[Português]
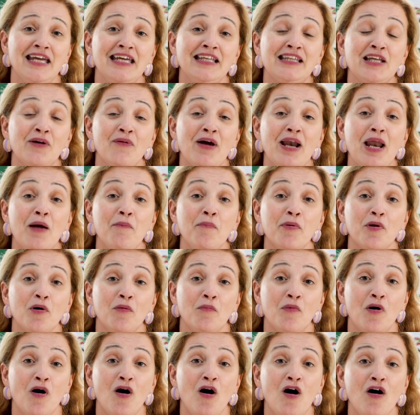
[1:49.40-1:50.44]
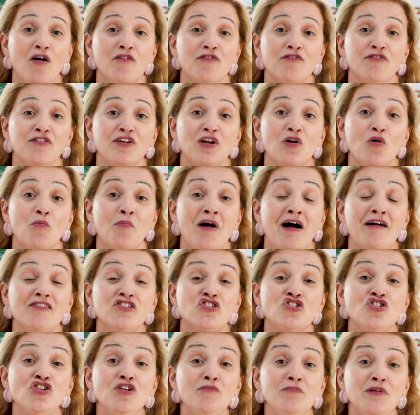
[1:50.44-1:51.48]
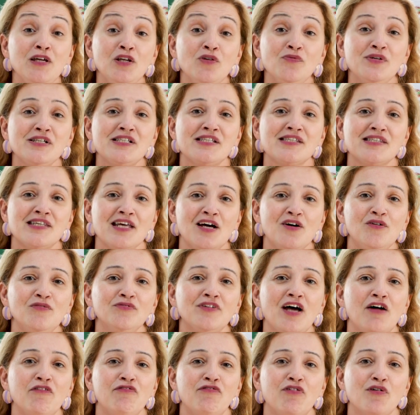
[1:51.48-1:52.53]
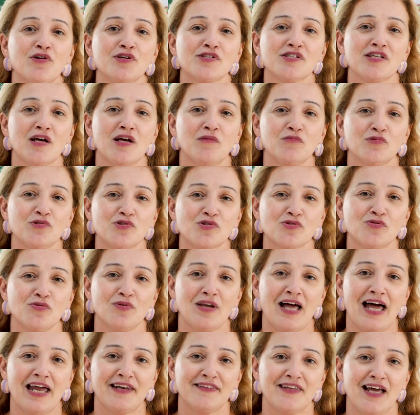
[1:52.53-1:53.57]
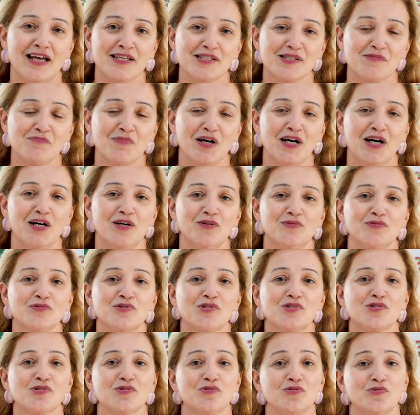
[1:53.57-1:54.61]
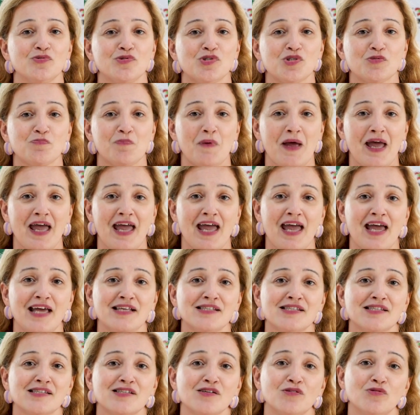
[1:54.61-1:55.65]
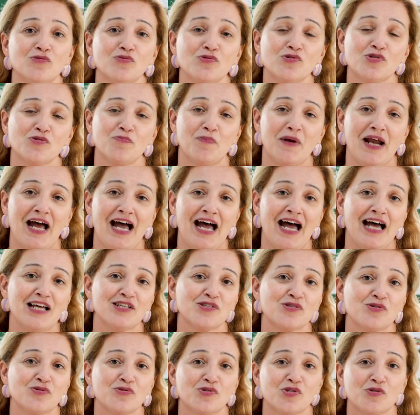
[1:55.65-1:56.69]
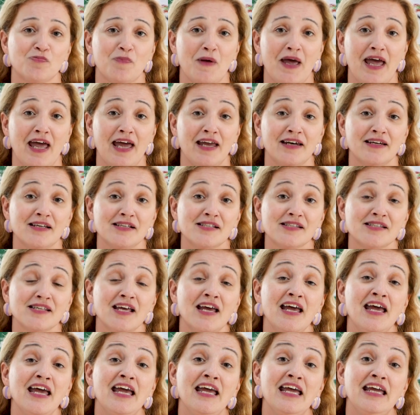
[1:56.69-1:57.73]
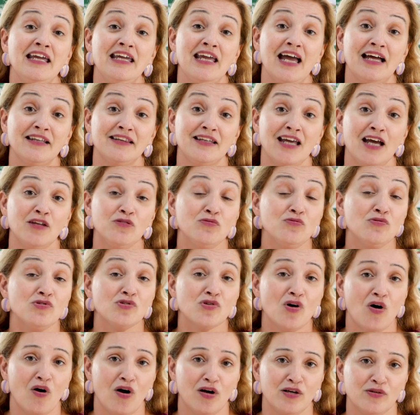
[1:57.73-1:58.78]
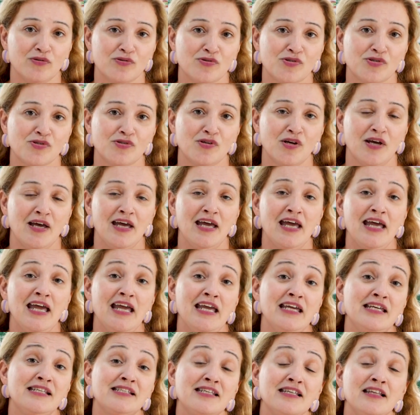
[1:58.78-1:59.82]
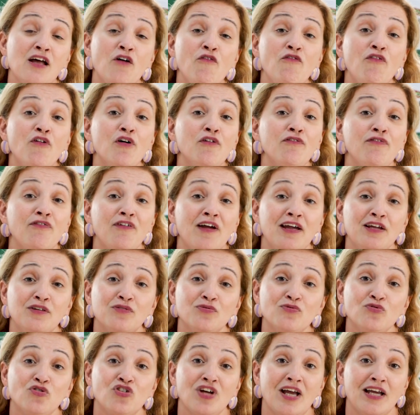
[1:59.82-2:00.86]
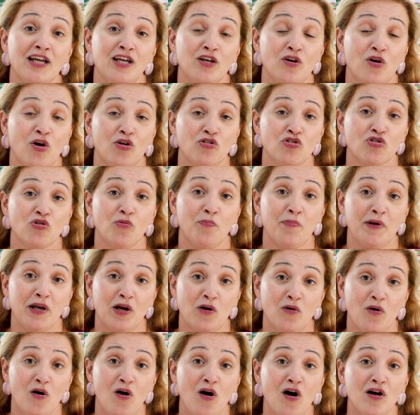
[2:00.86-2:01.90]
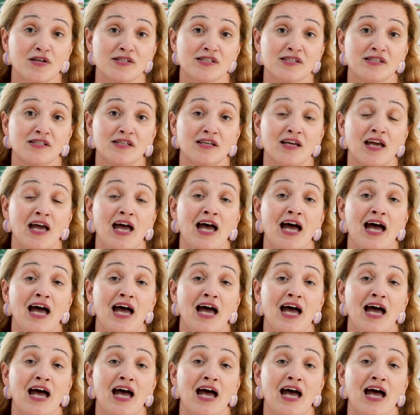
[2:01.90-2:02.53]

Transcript: Então, ela promove uma diminuição da força muscular das mãos, dos pés, dos braços, pernas e até dos olhos. E se não for feito um diagnóstico precoce,